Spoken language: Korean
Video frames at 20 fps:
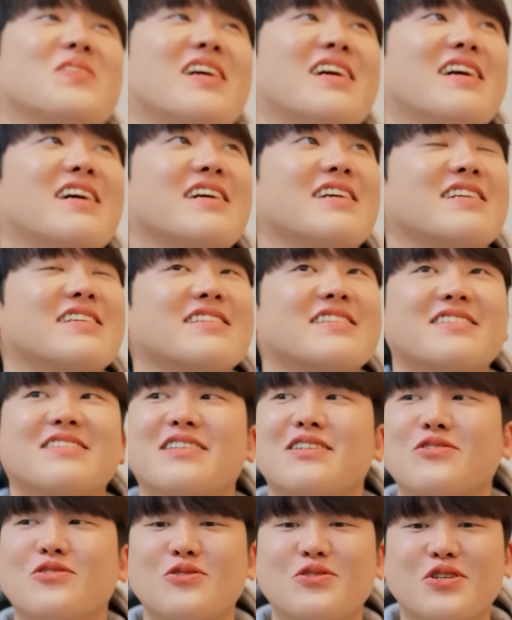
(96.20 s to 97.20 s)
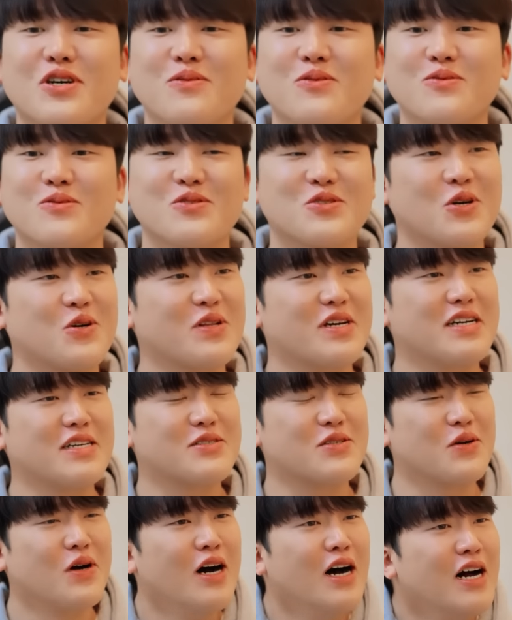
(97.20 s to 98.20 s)
와 그때 술 처먹고
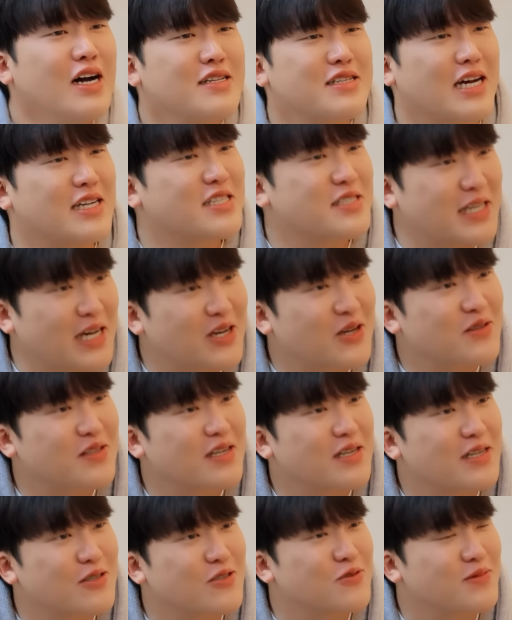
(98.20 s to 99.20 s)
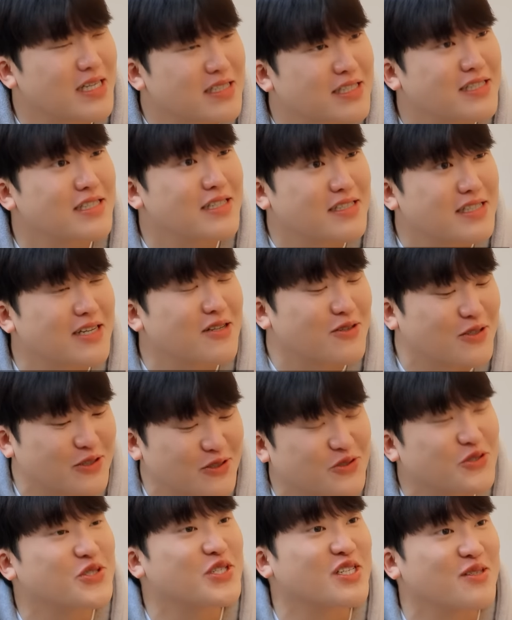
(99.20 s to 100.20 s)
전화해서 다시 사귀어달라고 막 지지짜던 그
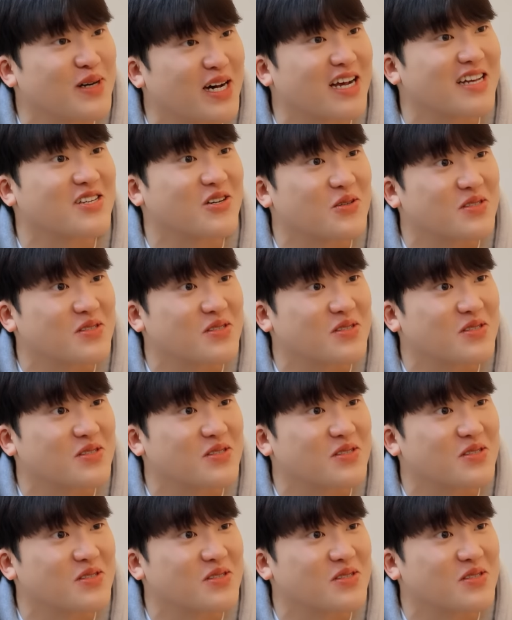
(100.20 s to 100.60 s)
수진이 말하는